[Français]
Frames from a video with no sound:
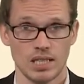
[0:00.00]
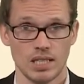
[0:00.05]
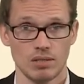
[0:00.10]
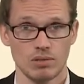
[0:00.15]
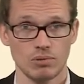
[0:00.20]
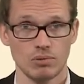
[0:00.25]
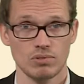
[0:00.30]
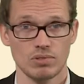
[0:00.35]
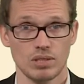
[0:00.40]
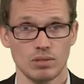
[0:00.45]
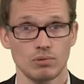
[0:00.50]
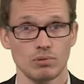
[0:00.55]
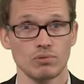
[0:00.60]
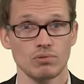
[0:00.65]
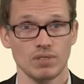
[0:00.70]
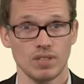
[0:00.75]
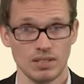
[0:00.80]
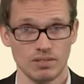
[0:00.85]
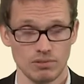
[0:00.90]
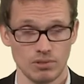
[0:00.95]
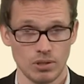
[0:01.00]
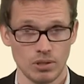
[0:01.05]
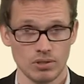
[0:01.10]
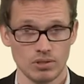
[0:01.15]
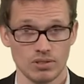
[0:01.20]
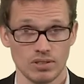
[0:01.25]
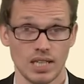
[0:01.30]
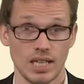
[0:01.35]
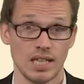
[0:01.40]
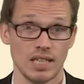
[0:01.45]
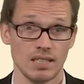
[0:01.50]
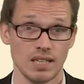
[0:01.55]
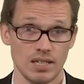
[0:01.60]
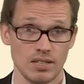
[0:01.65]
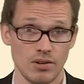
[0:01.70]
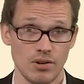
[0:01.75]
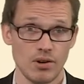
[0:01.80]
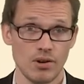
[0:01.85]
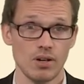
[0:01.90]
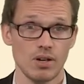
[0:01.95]
Et donc c'est une vraie force. Et
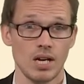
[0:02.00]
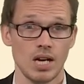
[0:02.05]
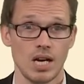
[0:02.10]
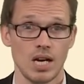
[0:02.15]
d'ailleurs,